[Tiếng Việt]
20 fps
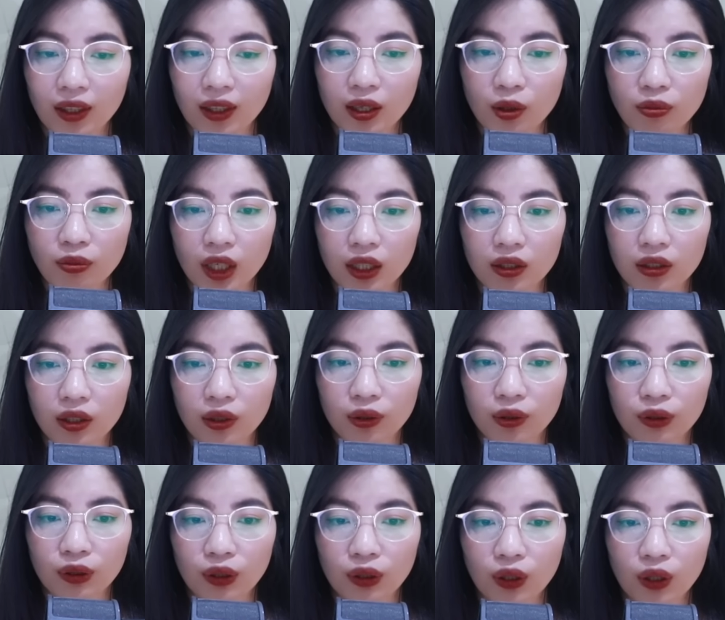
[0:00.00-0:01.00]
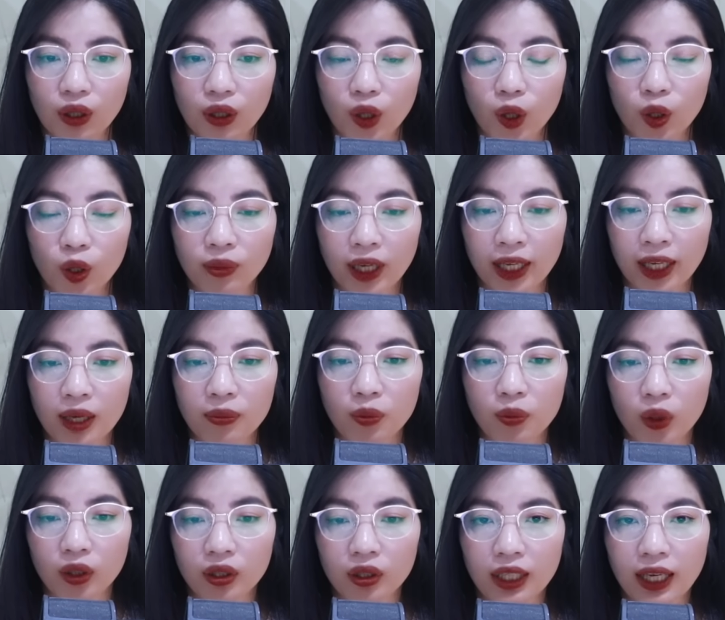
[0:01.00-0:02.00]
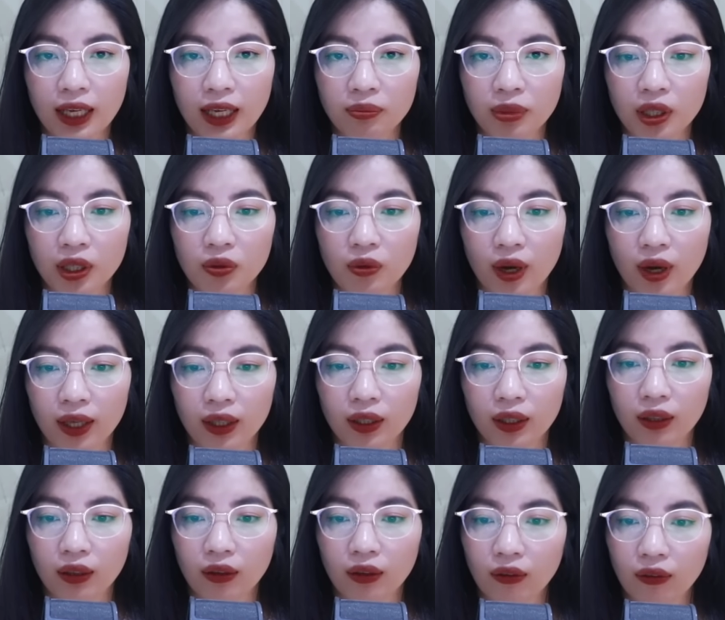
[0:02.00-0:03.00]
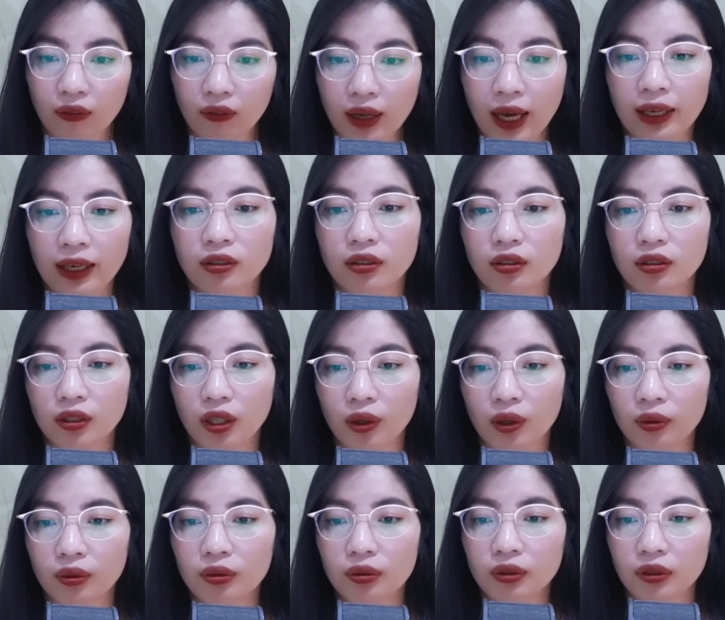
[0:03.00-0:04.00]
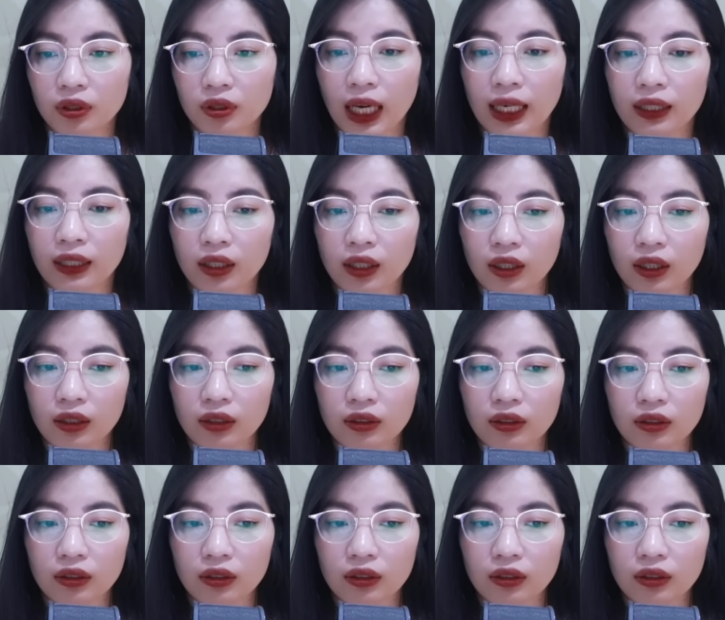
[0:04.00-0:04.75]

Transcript: Không cần đâu, hôm nay em muốn đi ăn bên ngoài. Anh tự nấu, tự ăn đi.